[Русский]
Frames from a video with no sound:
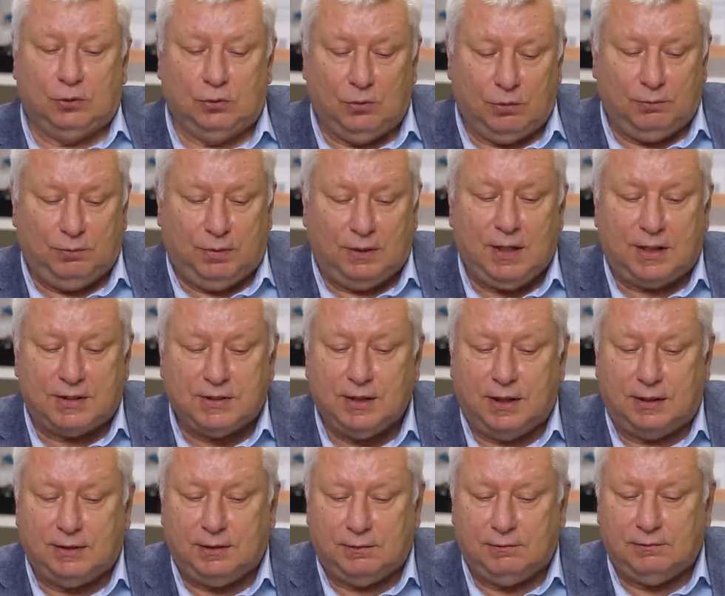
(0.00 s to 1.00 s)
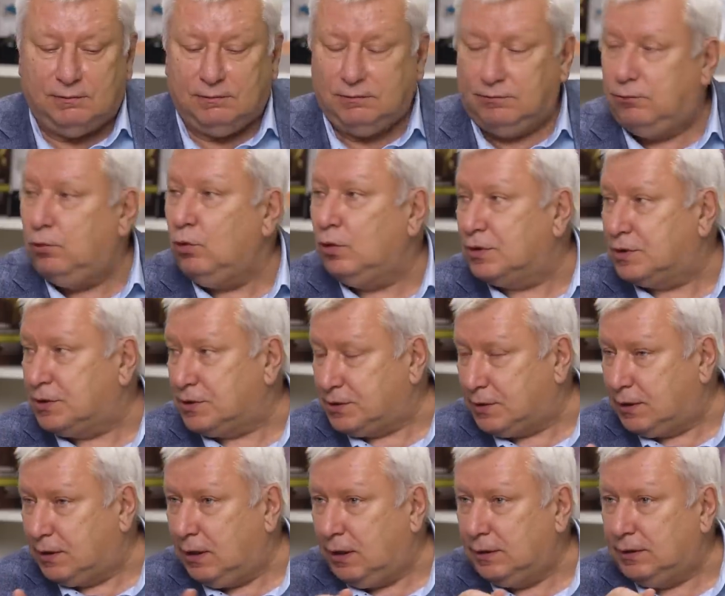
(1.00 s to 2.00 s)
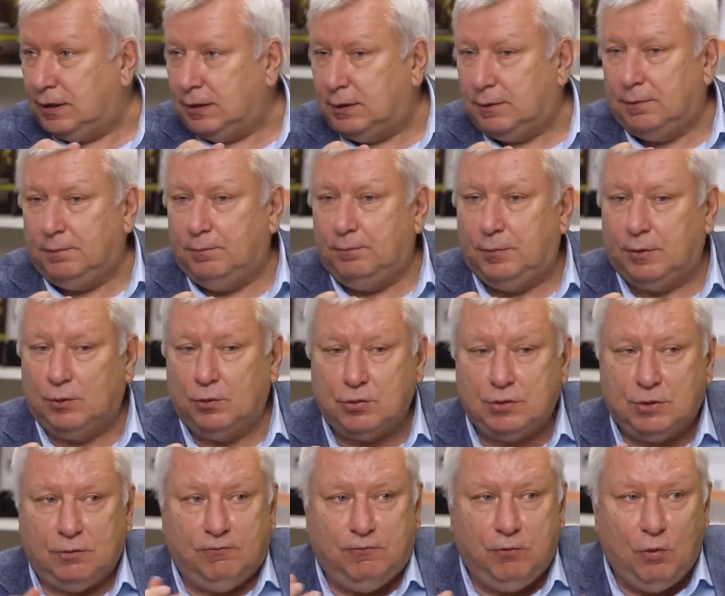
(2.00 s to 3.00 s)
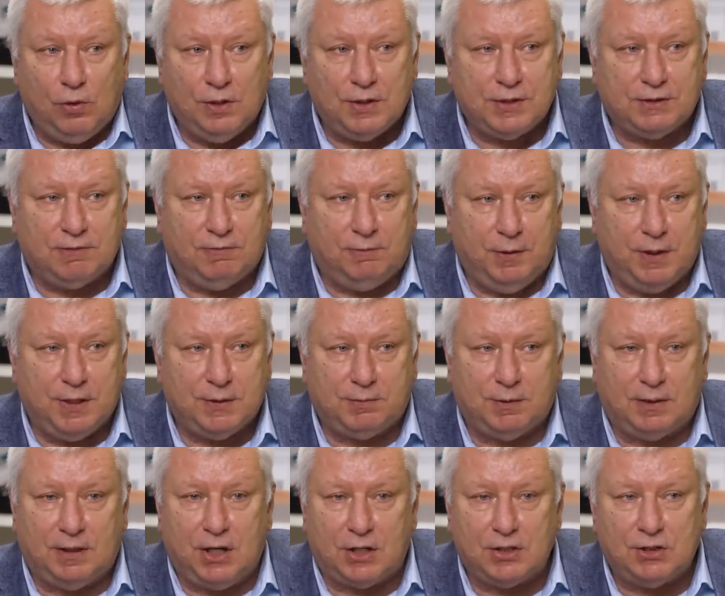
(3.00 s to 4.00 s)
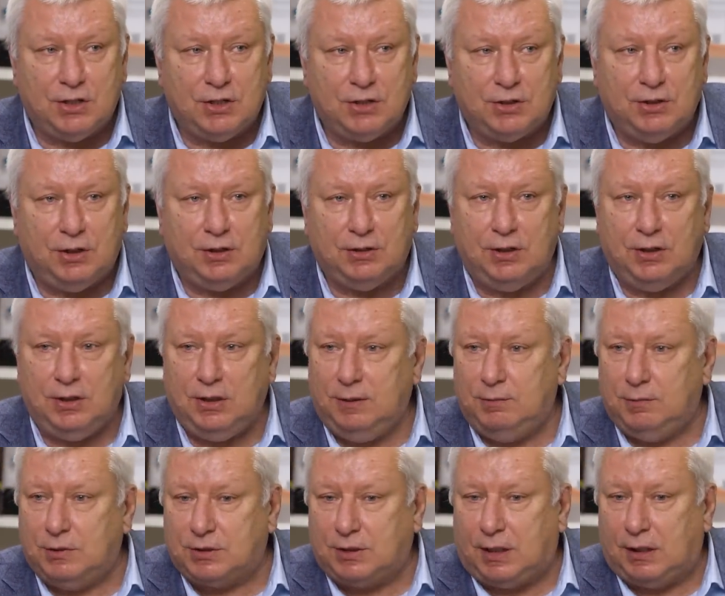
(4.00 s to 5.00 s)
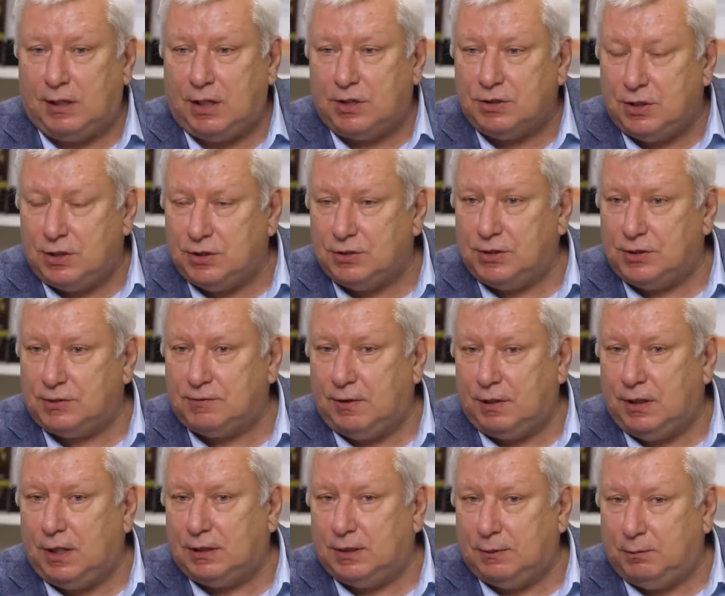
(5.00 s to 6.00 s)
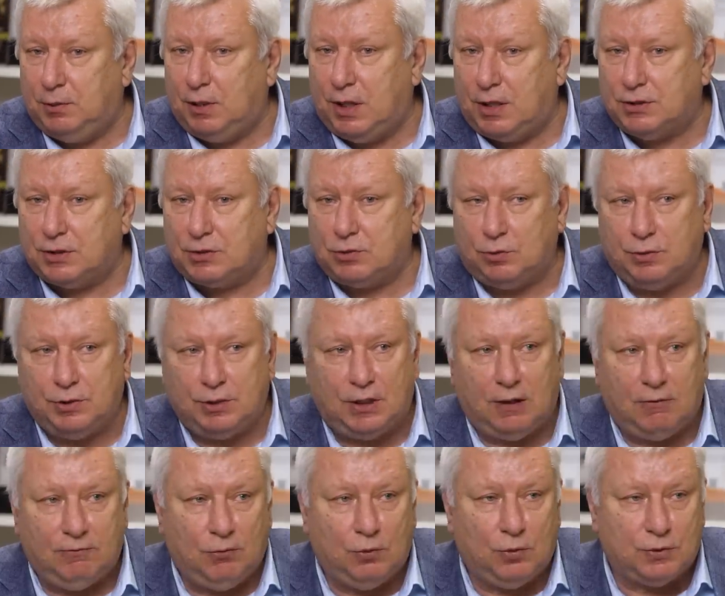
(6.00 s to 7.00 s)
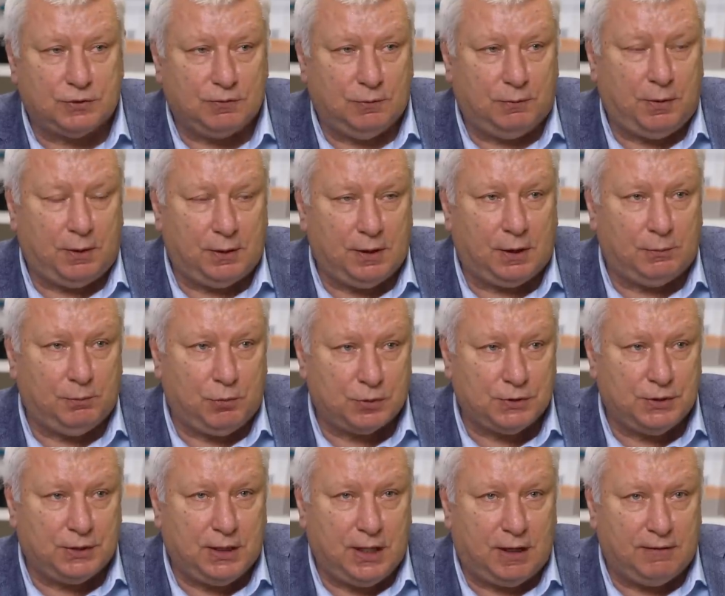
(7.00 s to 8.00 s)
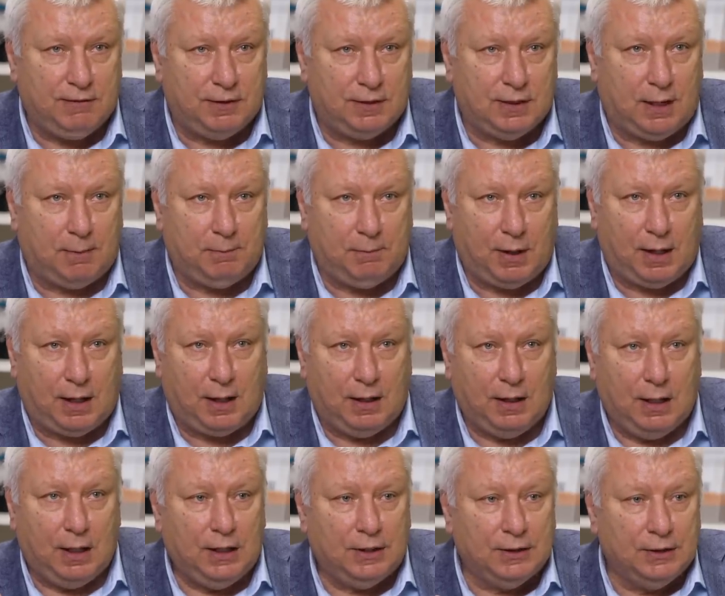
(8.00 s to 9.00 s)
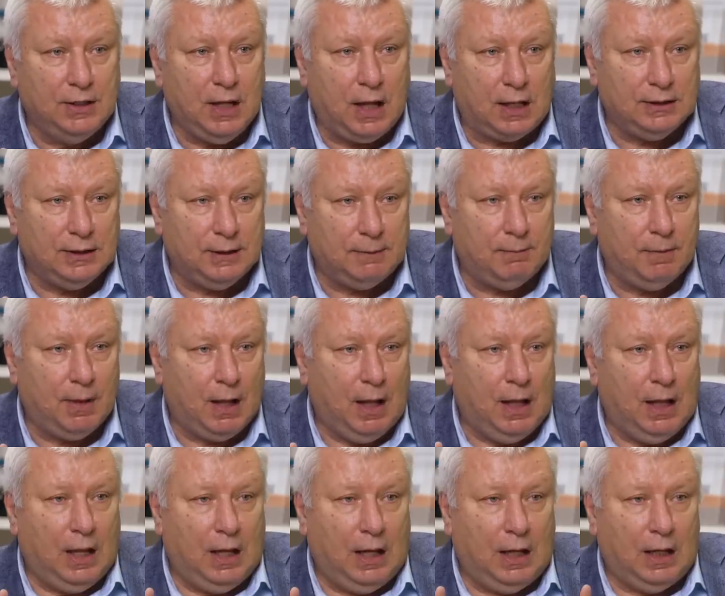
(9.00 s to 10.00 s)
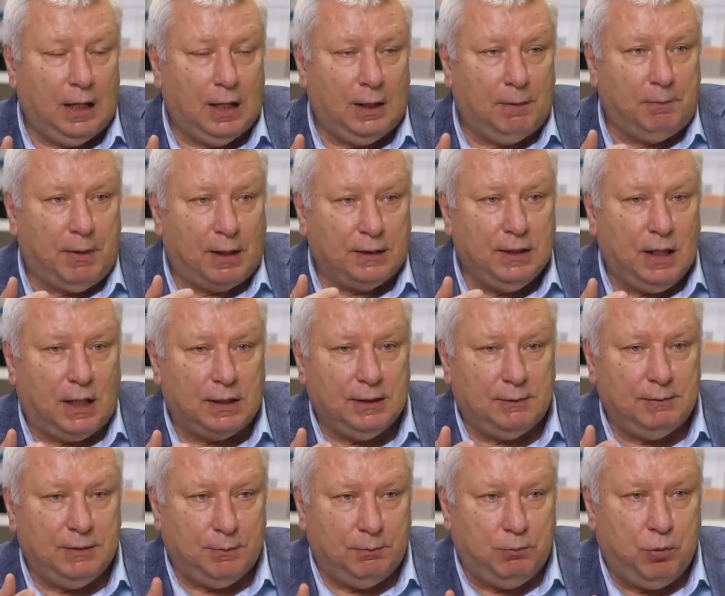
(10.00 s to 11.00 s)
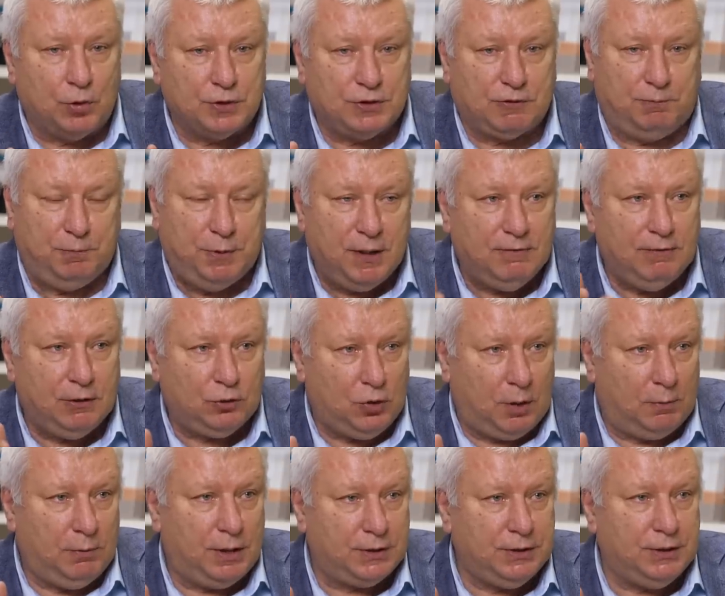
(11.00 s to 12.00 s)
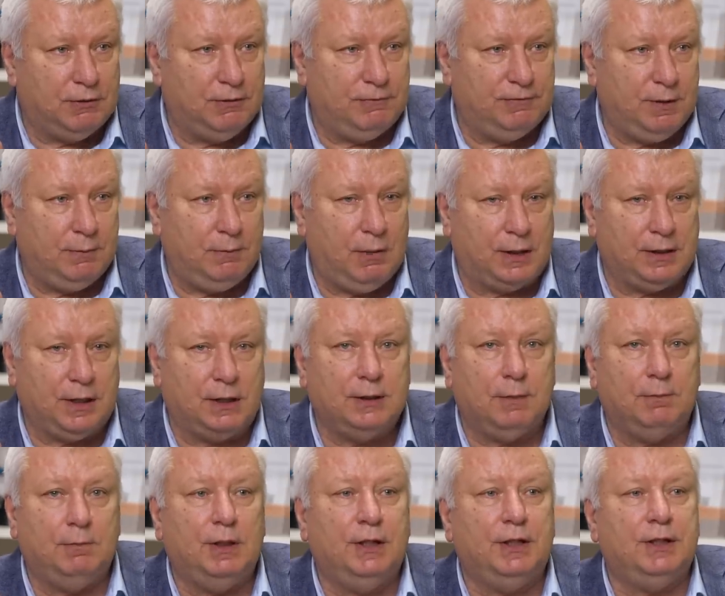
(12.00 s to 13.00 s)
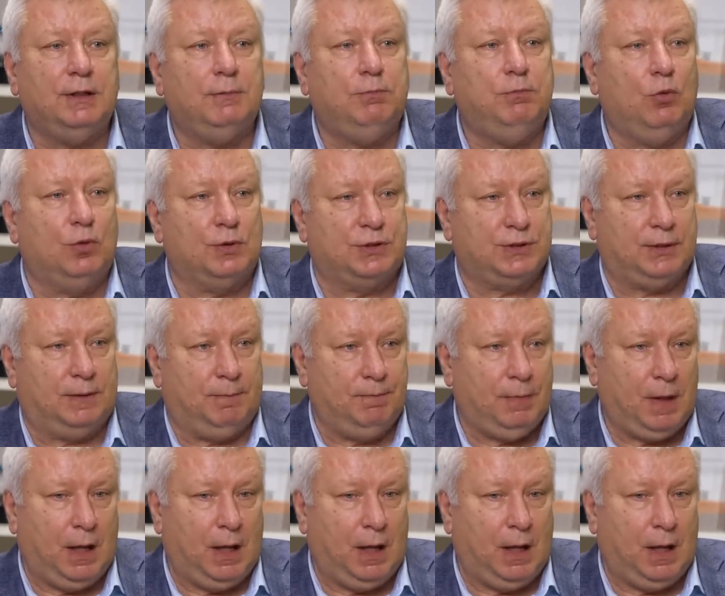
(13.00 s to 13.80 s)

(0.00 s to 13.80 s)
Ну, была цель-то волосы сохранить. Mm-hmm. Потому что волосы, в принципе, для женщины это имидж. Когда женщины звонят и плачут, что у них там волосы выпадают после ковида, а по данным, а, по данным японцев, первых, кто обратил внимание, это были японцы.